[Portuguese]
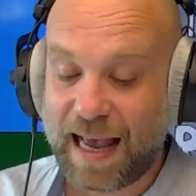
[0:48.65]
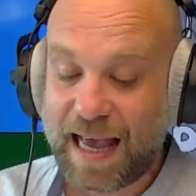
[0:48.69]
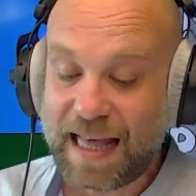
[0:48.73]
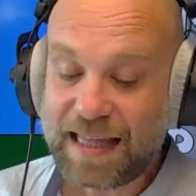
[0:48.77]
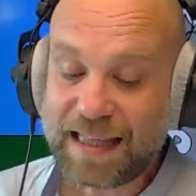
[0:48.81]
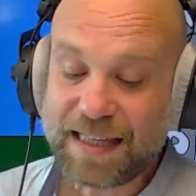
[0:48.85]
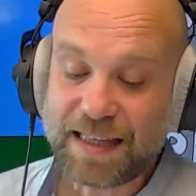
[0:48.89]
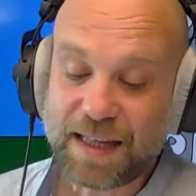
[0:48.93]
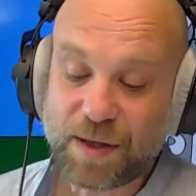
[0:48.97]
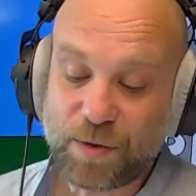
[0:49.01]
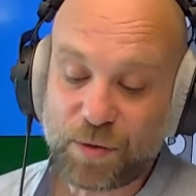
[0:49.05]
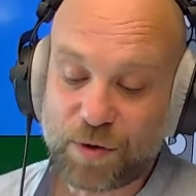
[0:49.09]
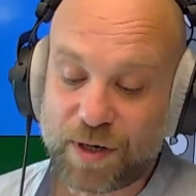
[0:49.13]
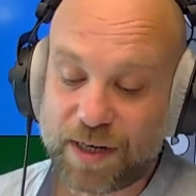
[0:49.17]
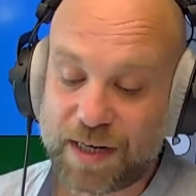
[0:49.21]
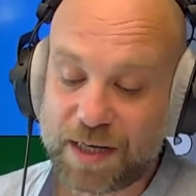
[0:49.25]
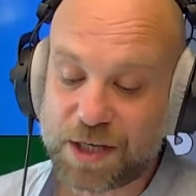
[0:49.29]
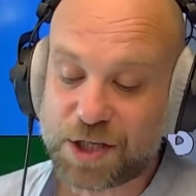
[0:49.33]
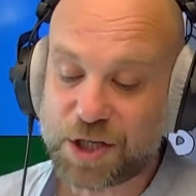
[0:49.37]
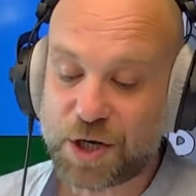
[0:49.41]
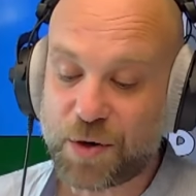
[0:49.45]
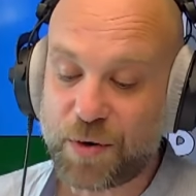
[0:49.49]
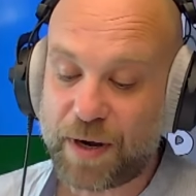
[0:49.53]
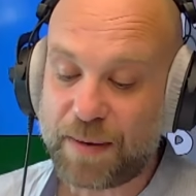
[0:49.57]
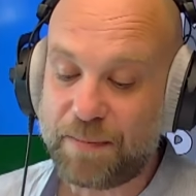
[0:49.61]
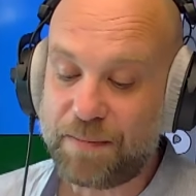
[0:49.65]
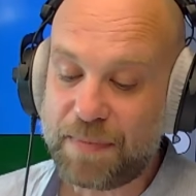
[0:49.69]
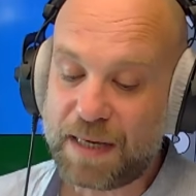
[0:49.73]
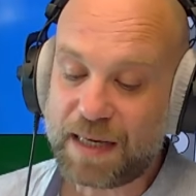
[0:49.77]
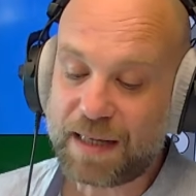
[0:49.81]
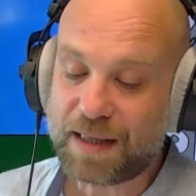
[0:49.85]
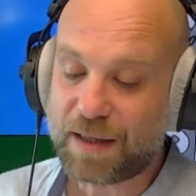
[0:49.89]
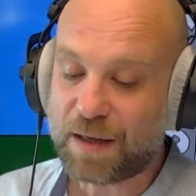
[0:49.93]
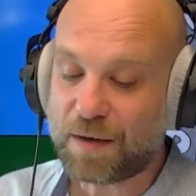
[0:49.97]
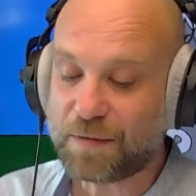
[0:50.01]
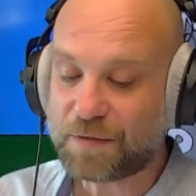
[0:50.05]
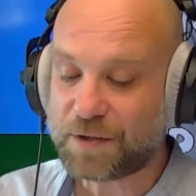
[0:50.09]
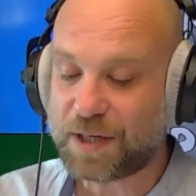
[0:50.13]
A ditadura nasceu em
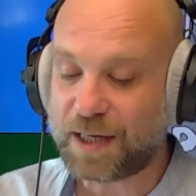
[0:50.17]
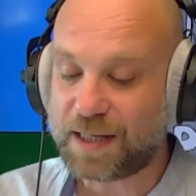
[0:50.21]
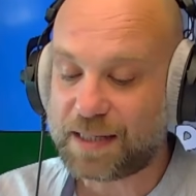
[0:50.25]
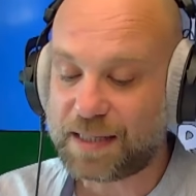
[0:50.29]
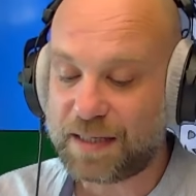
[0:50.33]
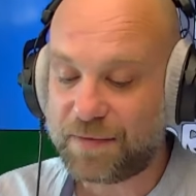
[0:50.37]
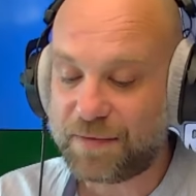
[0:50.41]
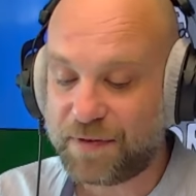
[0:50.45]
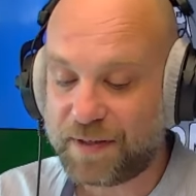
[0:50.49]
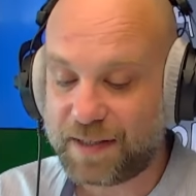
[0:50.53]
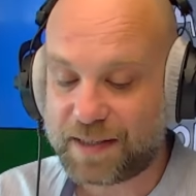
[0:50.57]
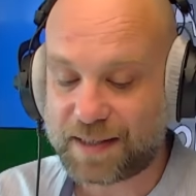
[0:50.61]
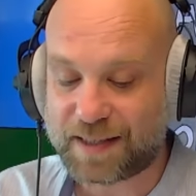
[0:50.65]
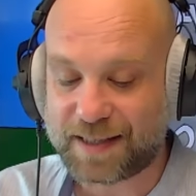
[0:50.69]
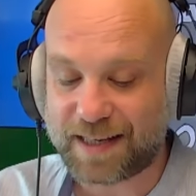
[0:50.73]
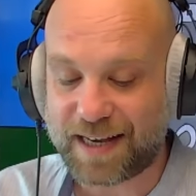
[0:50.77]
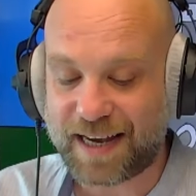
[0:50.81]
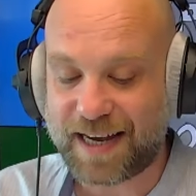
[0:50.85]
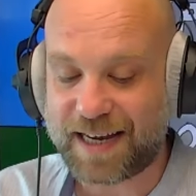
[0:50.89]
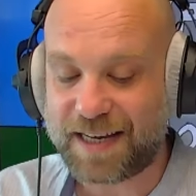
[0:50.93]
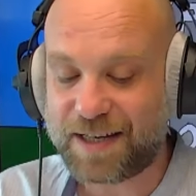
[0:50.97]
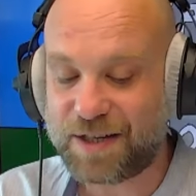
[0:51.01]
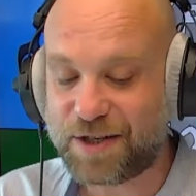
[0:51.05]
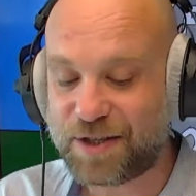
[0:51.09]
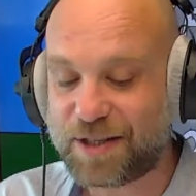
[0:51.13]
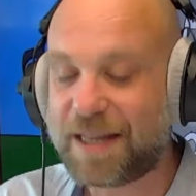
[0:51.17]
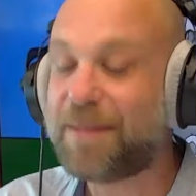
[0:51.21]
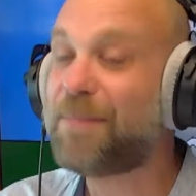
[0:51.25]
1926,